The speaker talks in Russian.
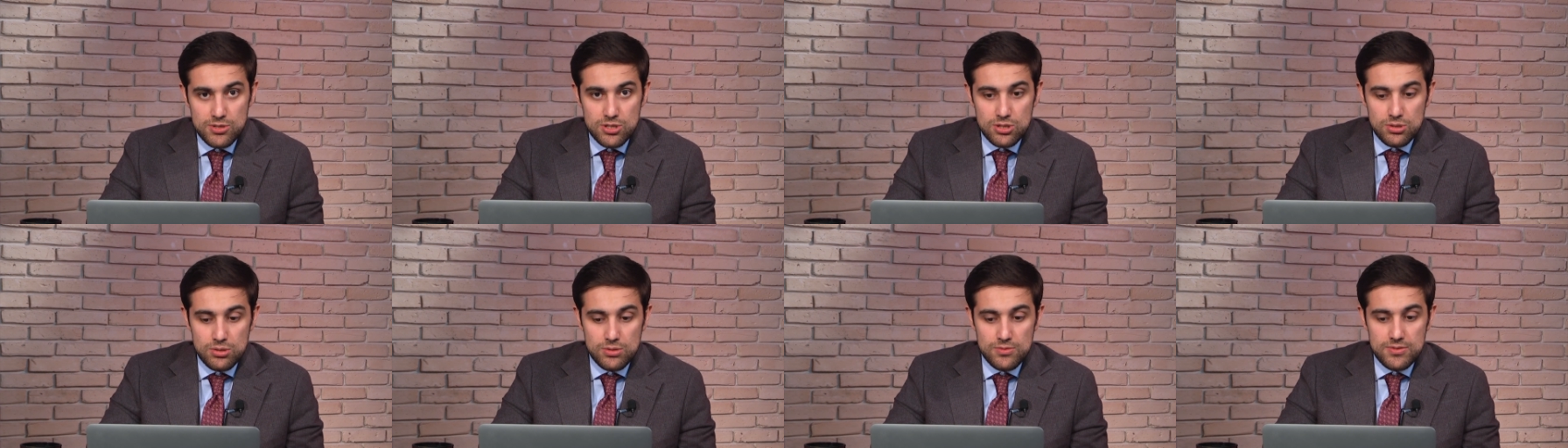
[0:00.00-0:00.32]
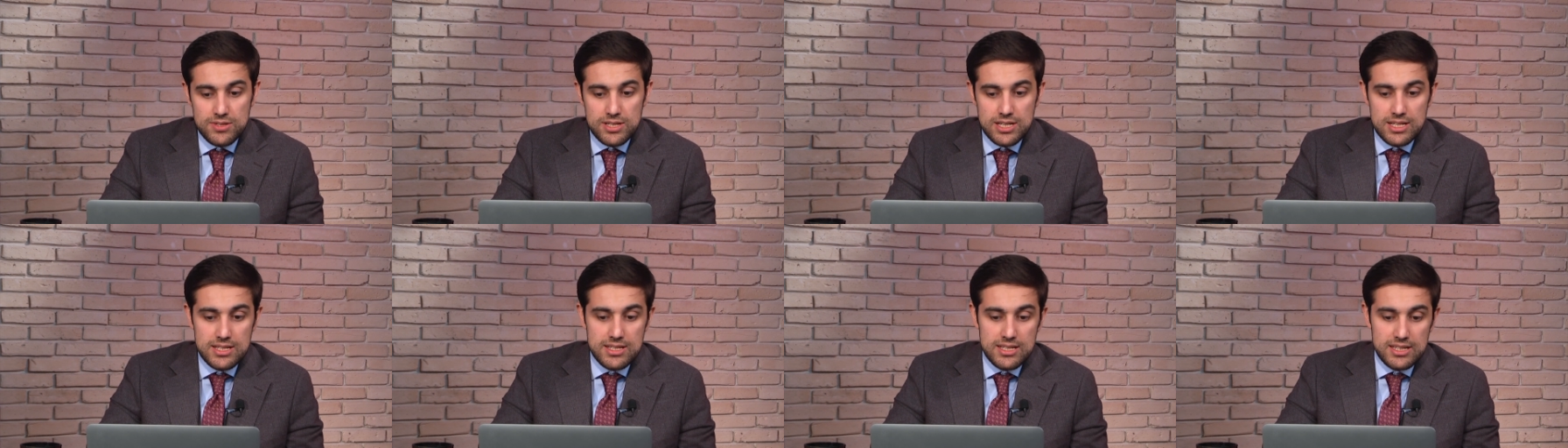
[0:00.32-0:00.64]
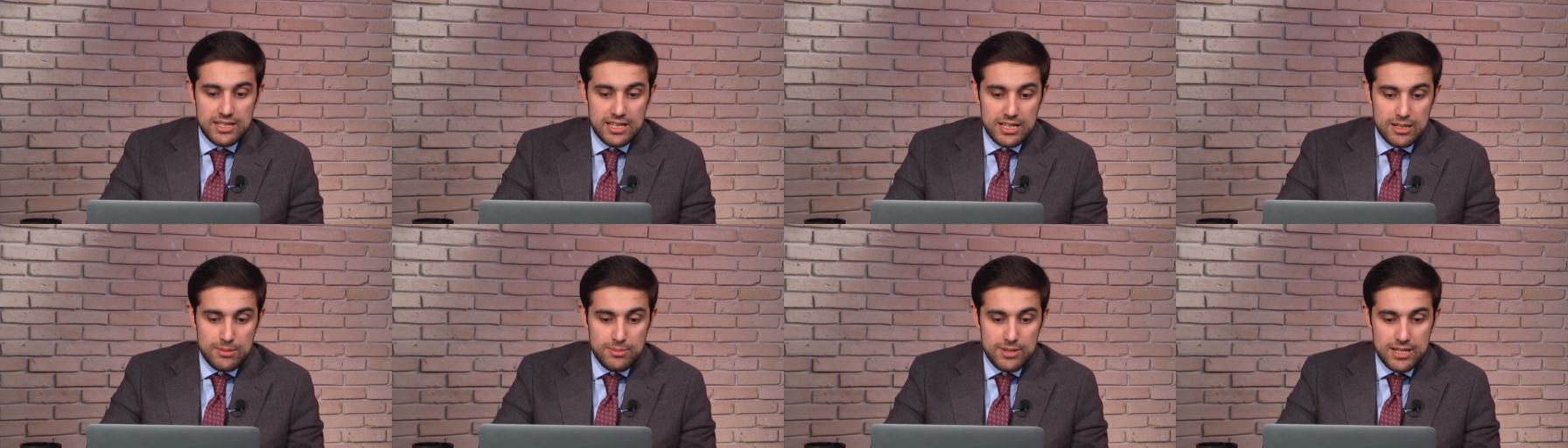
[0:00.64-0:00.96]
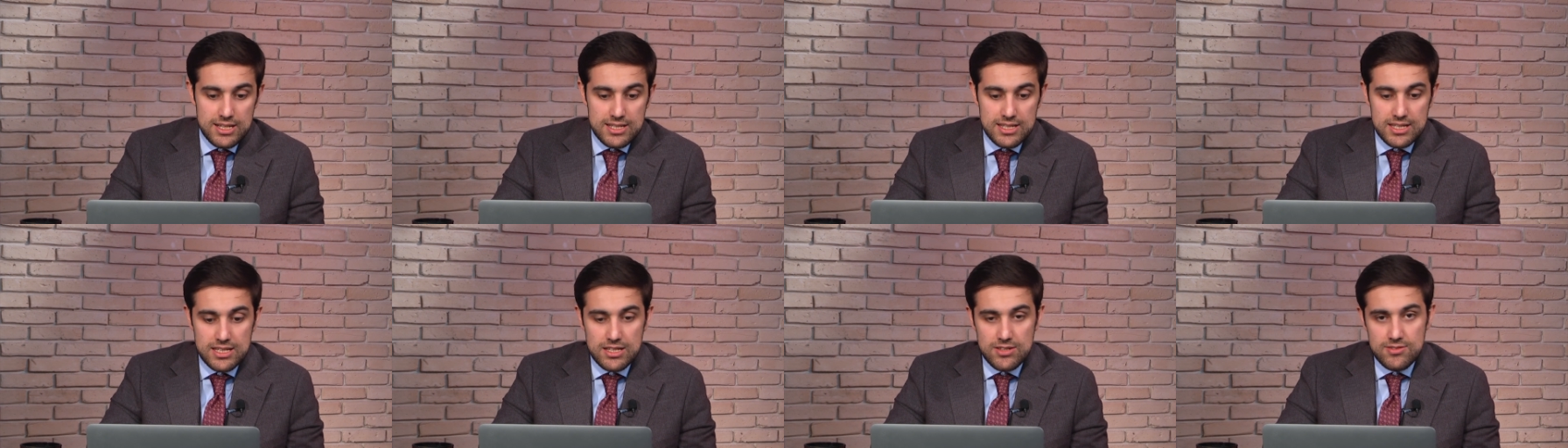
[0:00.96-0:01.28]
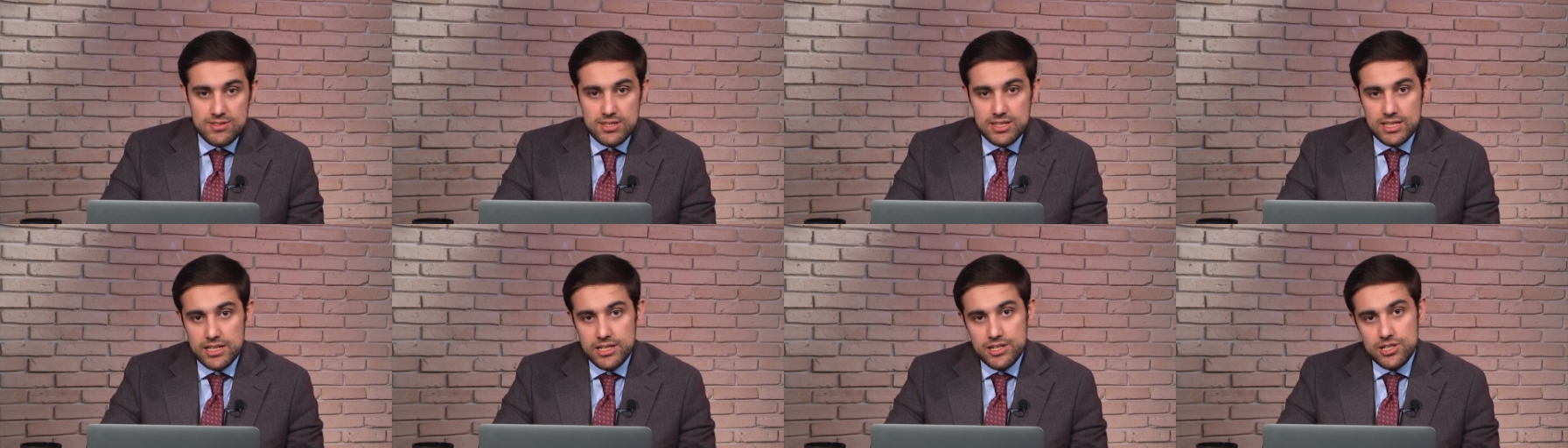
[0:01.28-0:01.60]
что все эти нормандские
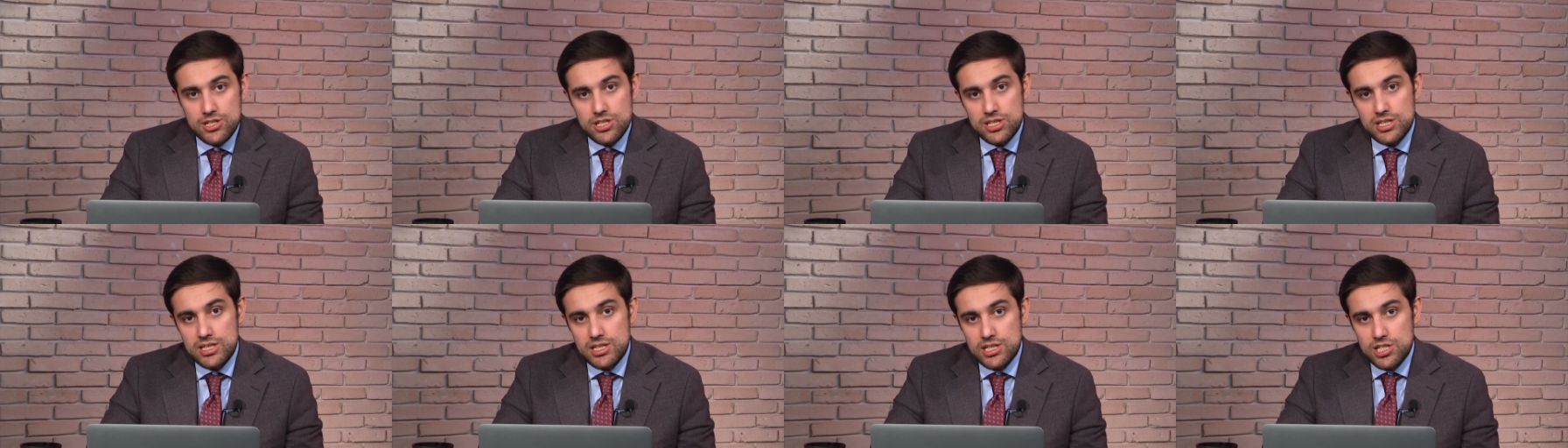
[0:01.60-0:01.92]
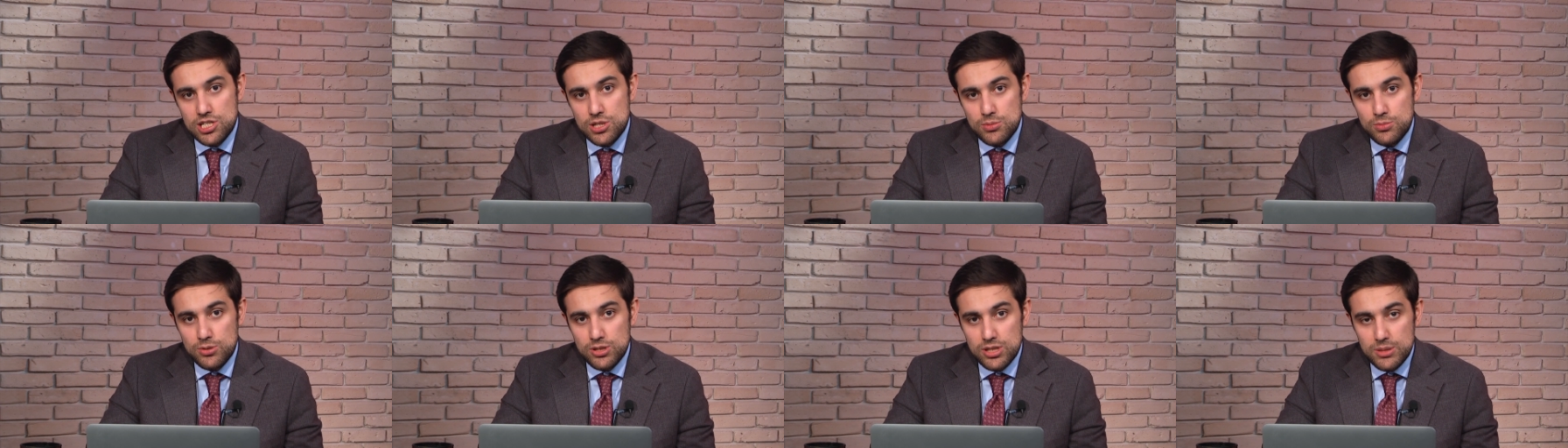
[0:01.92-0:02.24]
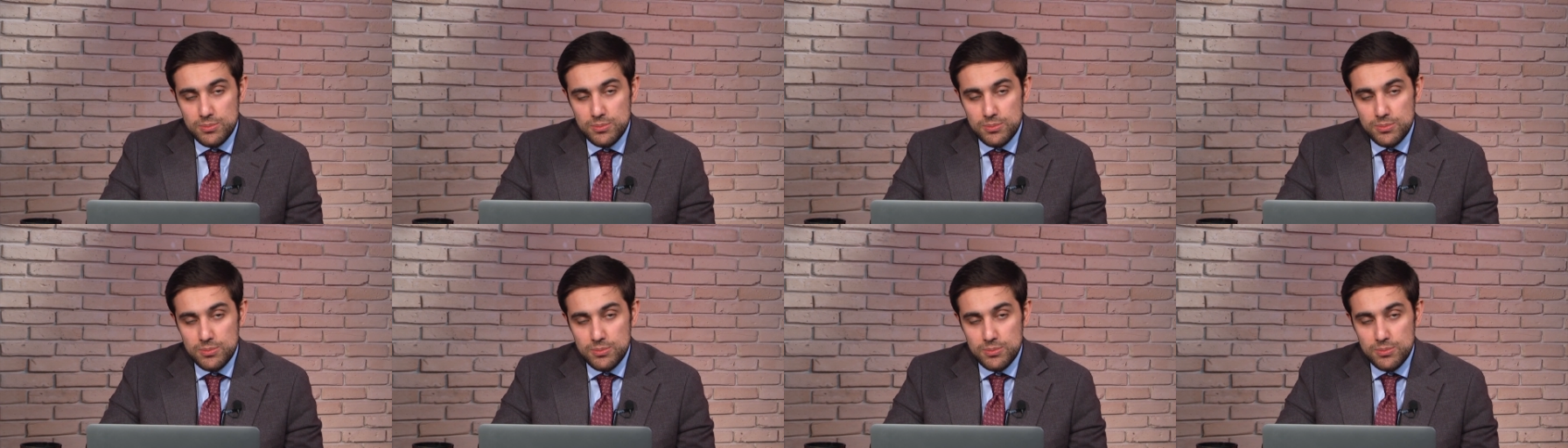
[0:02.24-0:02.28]
встречи ни к чему